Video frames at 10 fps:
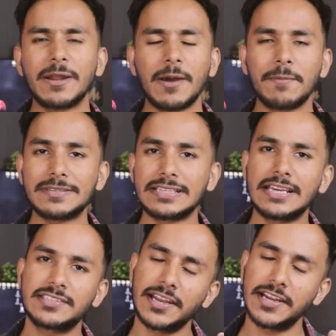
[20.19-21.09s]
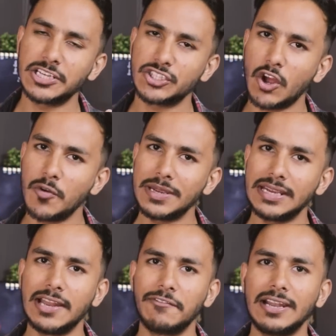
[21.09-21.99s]
पर हमारे पास एक साइड है Xiaomi
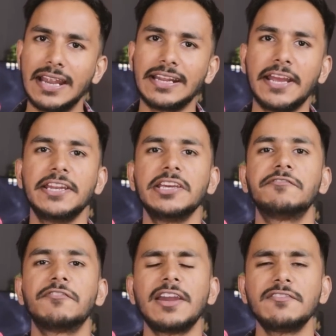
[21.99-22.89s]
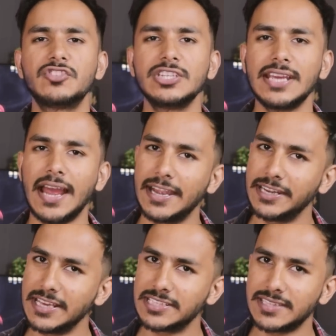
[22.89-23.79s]
11 लाइट NE 5G
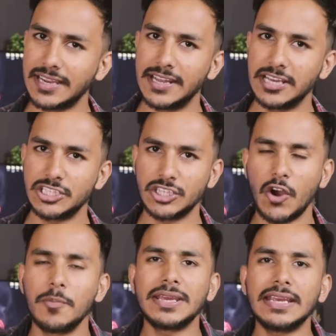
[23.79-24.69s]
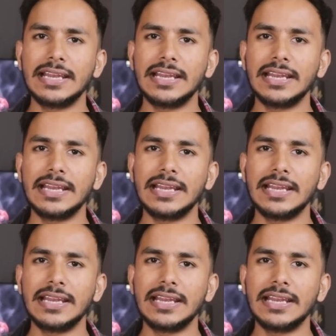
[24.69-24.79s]
एंड एक साइड है Xiaomi